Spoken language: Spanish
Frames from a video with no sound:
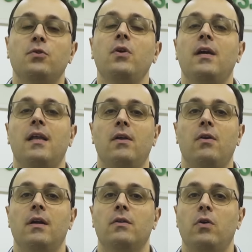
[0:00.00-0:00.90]
soy ingeniero
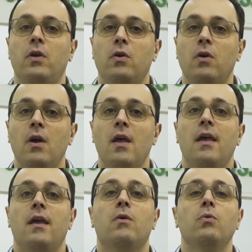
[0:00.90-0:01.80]
en electrónico
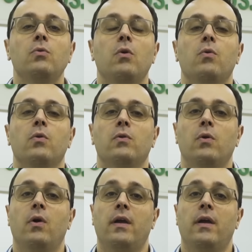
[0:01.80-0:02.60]
y junto con nuestro